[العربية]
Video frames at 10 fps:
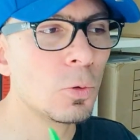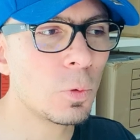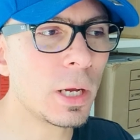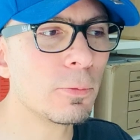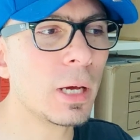
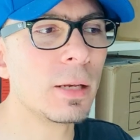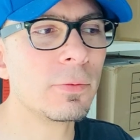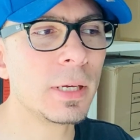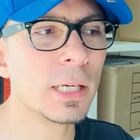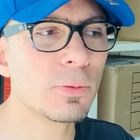وانواع
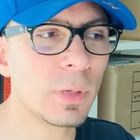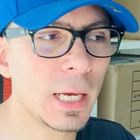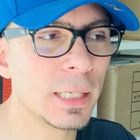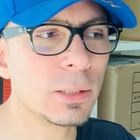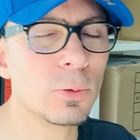الفيز
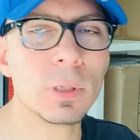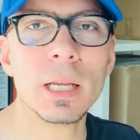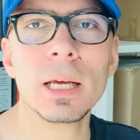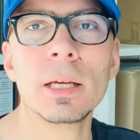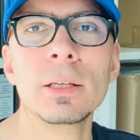والحاجات دي
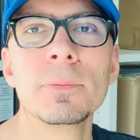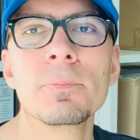كلها